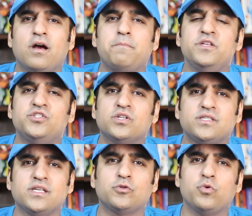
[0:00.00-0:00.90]
अपनी
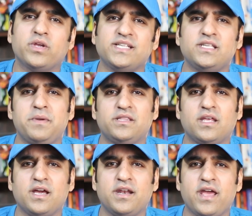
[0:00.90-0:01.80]
शख्सियत को कैसे
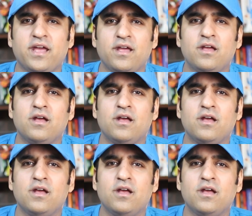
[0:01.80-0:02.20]
बेहतर करना है